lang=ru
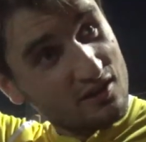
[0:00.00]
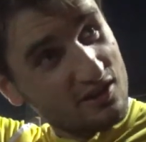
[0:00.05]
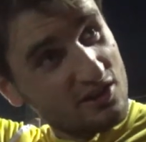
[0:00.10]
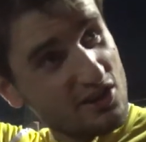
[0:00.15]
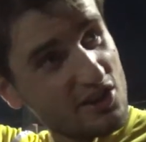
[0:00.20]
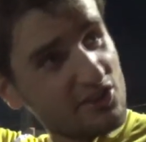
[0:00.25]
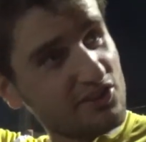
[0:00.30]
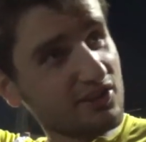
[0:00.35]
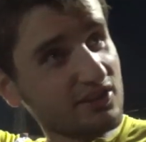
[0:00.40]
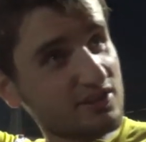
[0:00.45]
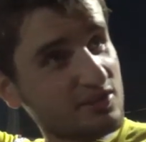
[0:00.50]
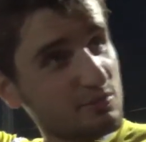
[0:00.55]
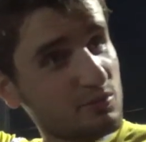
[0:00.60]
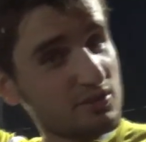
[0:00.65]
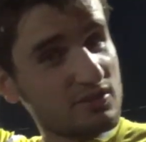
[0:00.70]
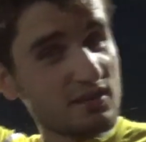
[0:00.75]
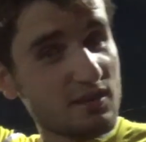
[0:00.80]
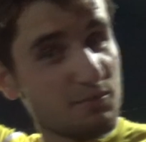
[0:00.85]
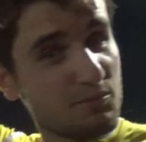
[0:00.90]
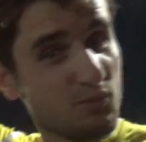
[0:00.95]
Гетро
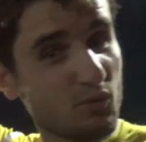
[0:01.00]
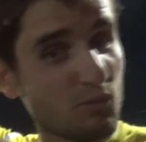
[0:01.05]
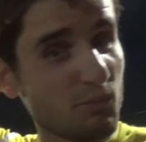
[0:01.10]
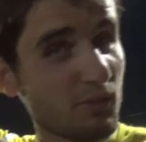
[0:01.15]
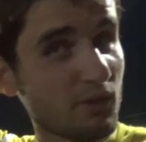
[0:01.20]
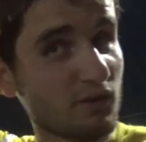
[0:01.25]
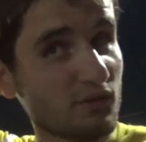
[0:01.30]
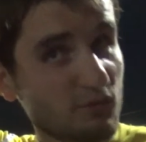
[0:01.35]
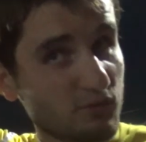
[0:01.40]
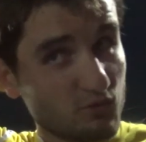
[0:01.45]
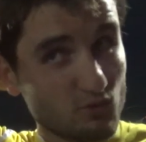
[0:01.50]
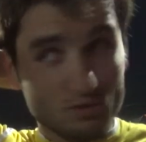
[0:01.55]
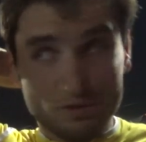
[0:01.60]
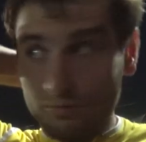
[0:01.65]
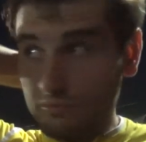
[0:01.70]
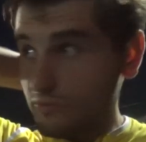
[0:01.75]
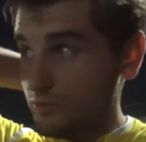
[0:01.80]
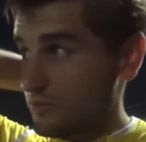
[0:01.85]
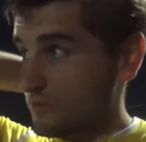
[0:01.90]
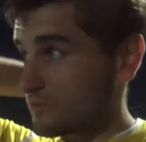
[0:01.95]
себе сами покупают,
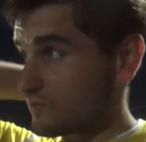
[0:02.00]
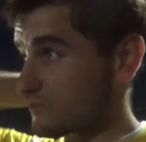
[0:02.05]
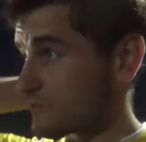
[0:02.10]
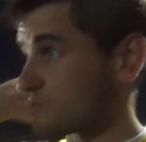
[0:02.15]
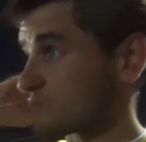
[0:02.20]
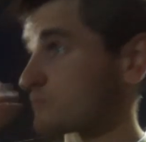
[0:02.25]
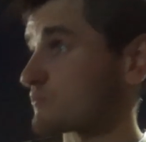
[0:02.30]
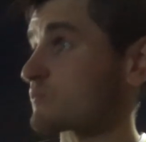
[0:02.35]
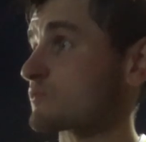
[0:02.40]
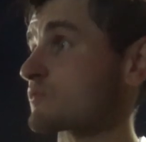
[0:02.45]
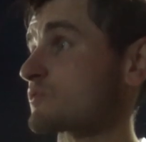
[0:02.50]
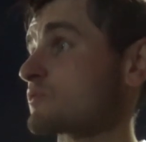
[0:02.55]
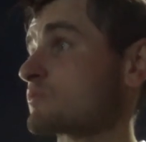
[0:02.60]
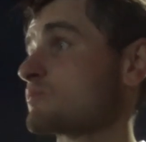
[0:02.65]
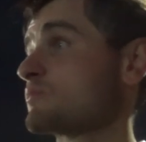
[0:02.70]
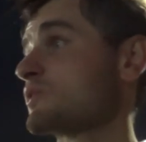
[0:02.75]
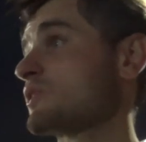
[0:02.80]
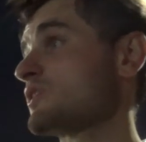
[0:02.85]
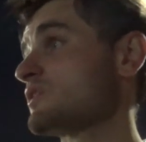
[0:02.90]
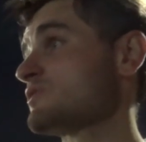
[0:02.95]
форму
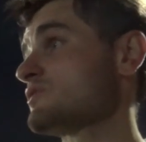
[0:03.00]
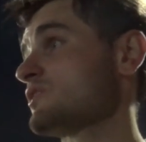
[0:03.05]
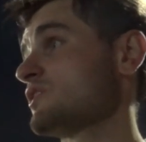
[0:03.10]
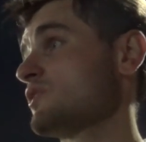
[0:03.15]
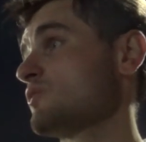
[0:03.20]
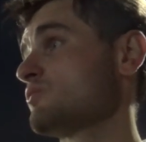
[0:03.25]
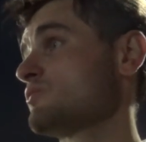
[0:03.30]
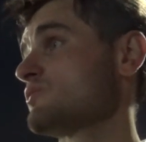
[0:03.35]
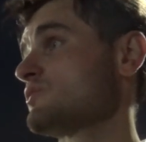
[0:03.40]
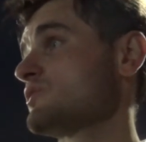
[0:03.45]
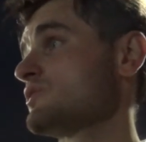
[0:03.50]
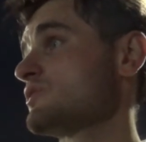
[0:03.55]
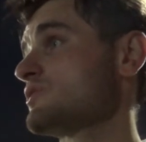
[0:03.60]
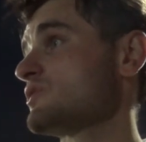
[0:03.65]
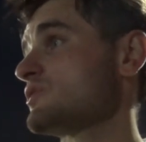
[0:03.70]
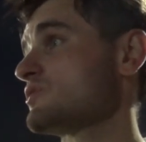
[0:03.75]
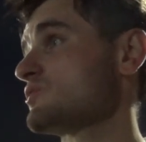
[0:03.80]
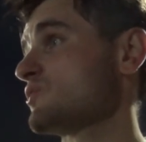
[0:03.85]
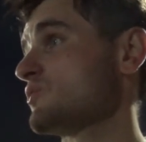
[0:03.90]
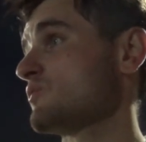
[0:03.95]
молодцы люди,
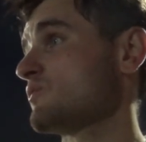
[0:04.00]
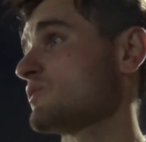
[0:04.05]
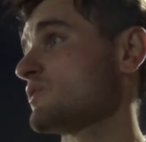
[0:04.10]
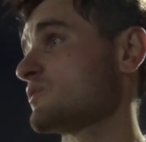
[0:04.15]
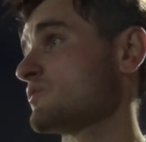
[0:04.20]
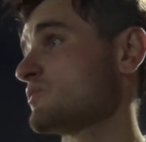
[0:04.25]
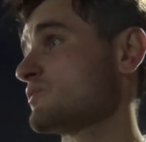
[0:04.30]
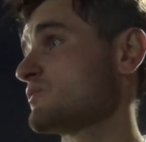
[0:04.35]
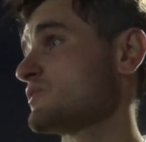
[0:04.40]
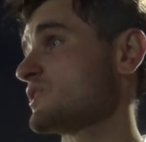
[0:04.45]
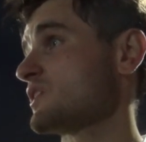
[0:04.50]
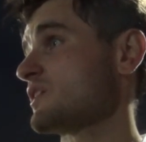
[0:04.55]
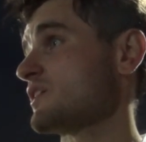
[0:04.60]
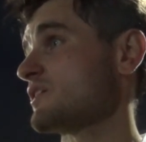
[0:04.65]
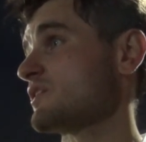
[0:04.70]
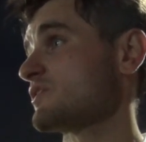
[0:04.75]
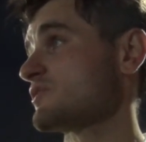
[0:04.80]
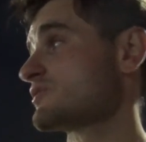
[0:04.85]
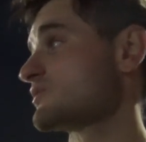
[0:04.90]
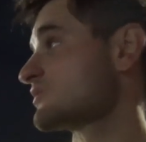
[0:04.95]
заинтересованы, но ну, не все,
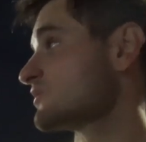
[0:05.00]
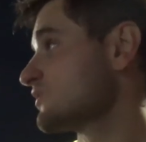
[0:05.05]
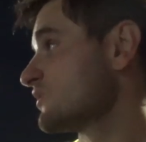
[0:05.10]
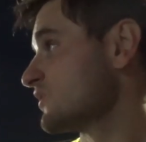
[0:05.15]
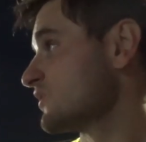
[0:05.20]
конечно.